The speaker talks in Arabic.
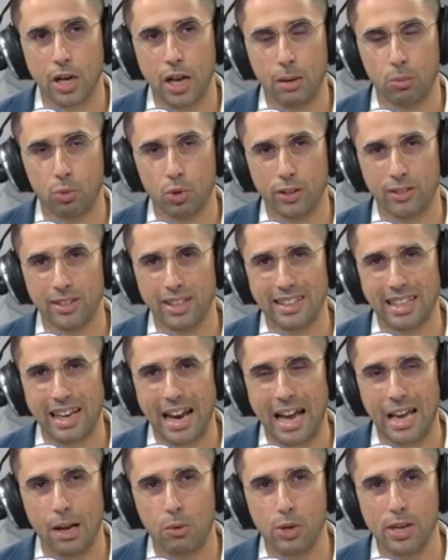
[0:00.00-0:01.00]
المضادات
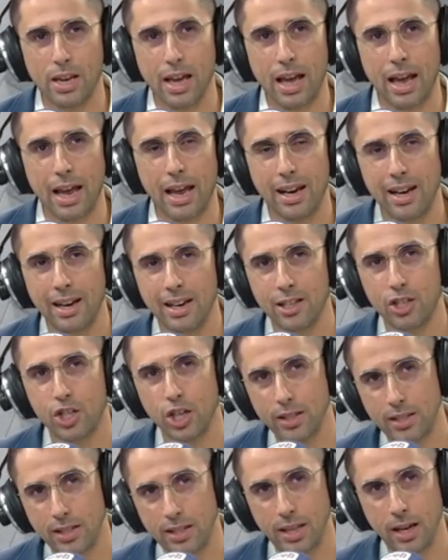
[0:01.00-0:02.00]
الحيويه
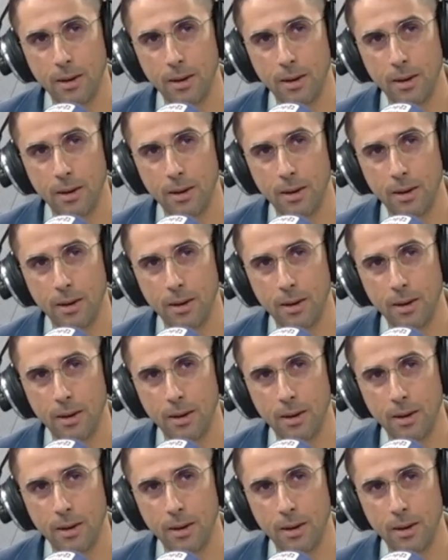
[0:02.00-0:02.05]
الجديده